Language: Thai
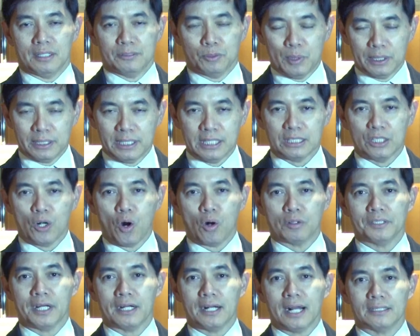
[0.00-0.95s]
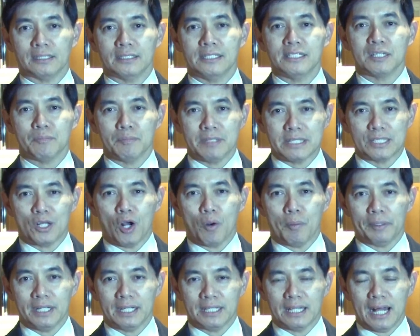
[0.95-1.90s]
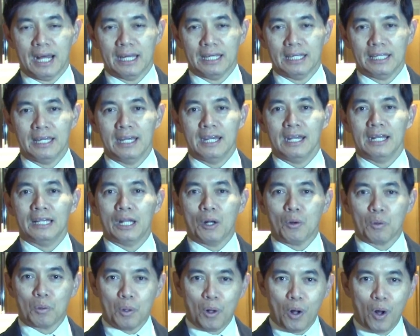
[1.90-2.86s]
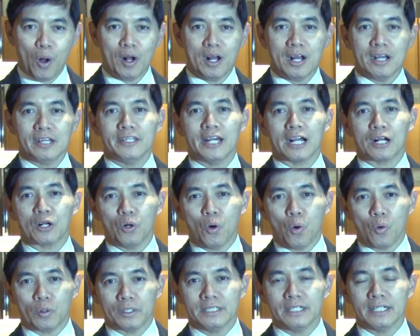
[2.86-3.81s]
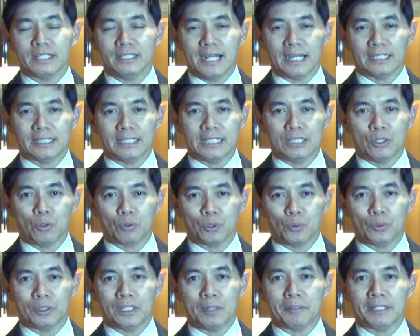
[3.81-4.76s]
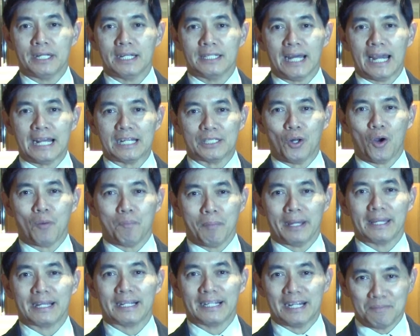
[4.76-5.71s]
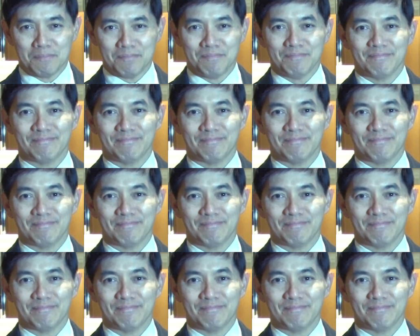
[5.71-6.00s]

ธุรกิจของสหรัฐที่จะมีต่อประเทศไทย แล้วก็ยังคงยืนยันที่จะลงทุนในประเทศไทยต่อไปครับ